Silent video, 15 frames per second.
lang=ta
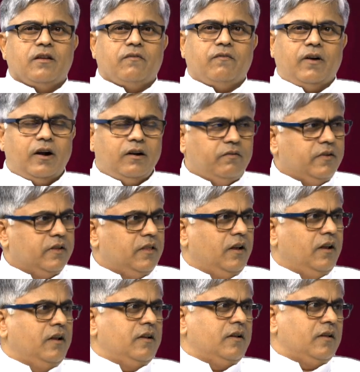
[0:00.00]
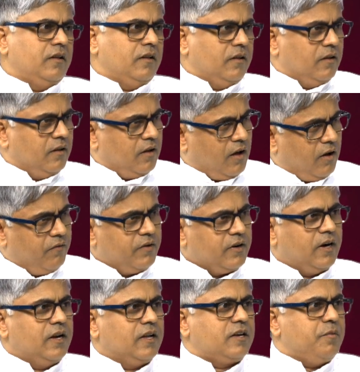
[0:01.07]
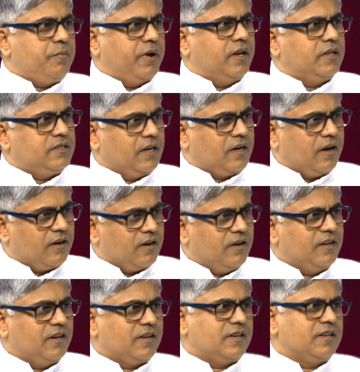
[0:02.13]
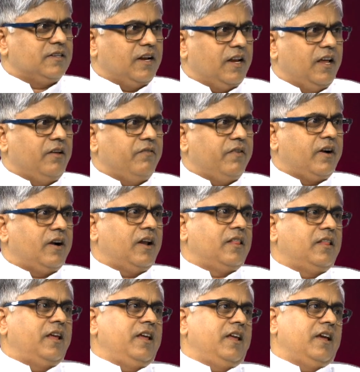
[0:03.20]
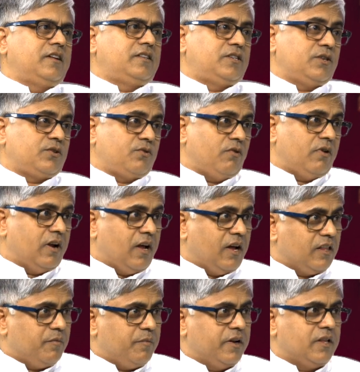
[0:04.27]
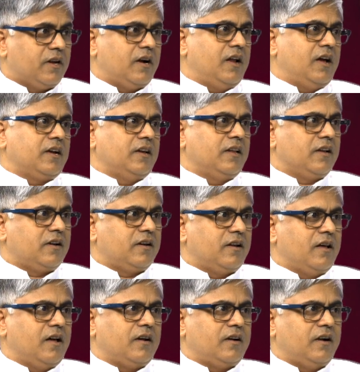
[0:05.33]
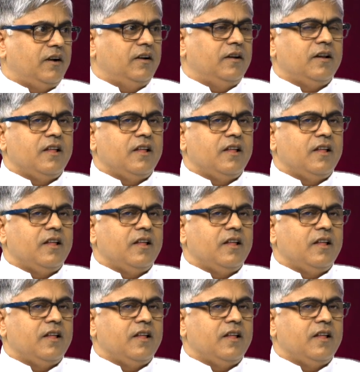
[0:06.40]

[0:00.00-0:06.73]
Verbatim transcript: வாழ்வதில் அவர்களுக்கு பல சிக்கல்கள் இருக்கின்றன இவர்கள் அதை ஏற்றுக்கொள்ளாத மனிதர்களாக இருக்கிறார்கள்